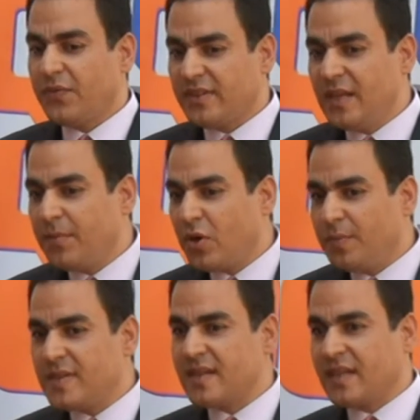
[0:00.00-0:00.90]
الفدان
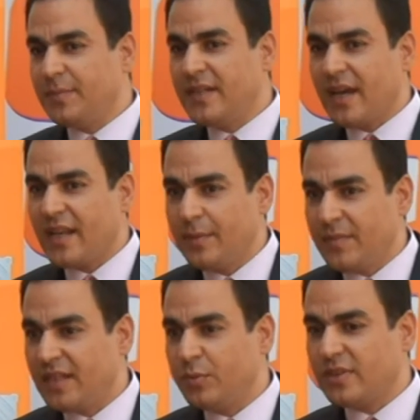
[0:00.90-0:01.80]
بياخد مثلا كمية أقل
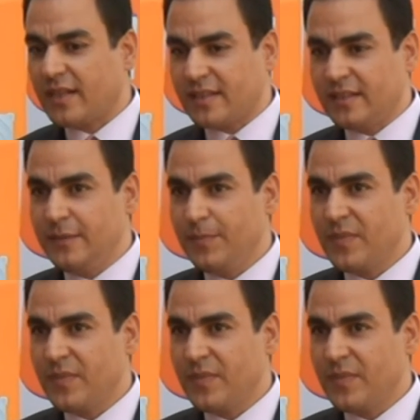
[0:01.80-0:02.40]
من أي منتج تاني